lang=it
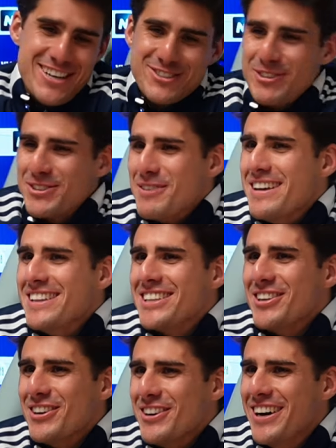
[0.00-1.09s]
assolutamente
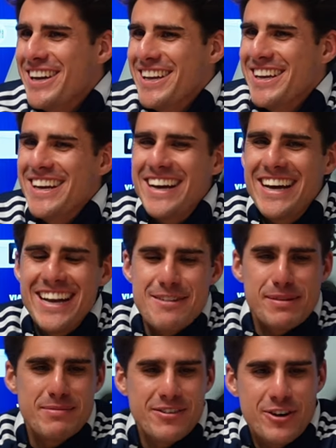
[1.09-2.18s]
no, eh, è la
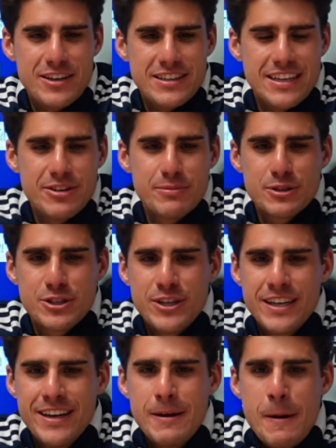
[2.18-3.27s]
prima volta, è
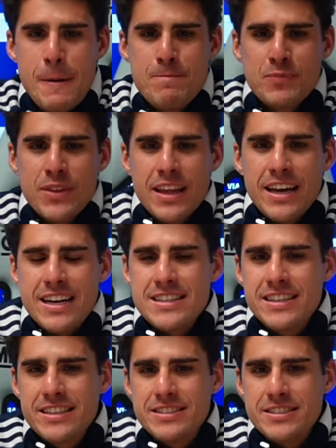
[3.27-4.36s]
un'emozione
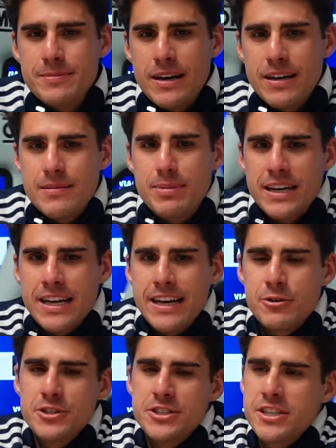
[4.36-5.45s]
grandissima perché è
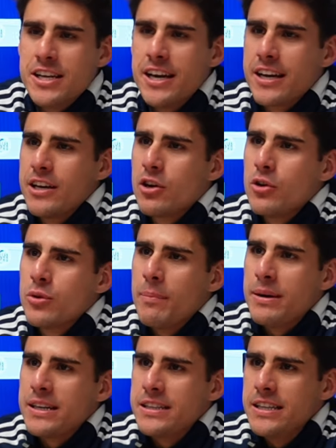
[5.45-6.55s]
coincisa anche con una
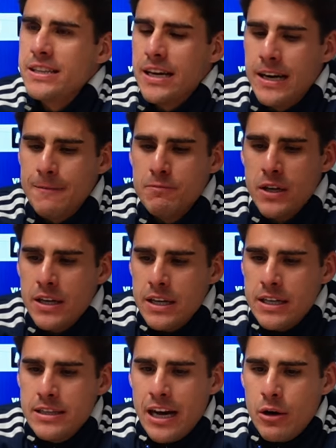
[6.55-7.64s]
partita
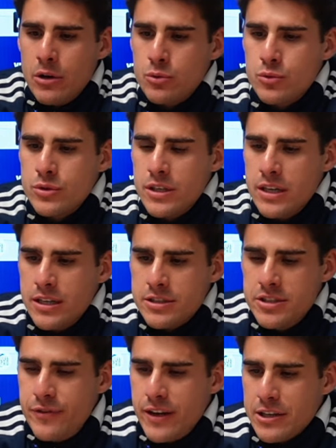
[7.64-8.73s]
da un eh,
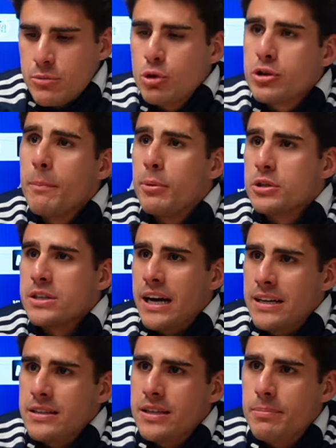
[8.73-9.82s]
significato molto
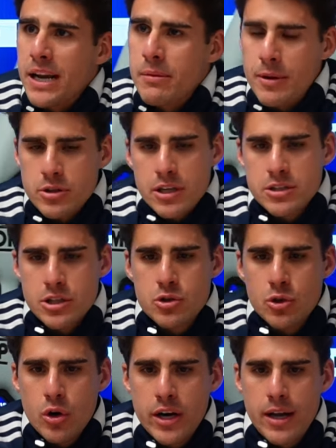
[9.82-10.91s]
importante per il momento della
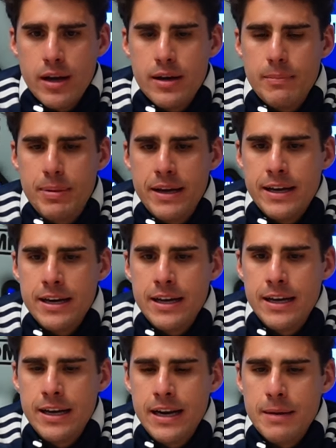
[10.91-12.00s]
stagione, per
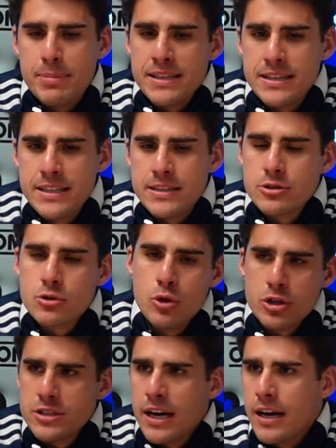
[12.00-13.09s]
eh, la partita
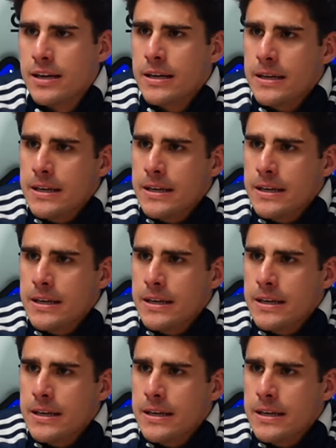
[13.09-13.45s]
scorsa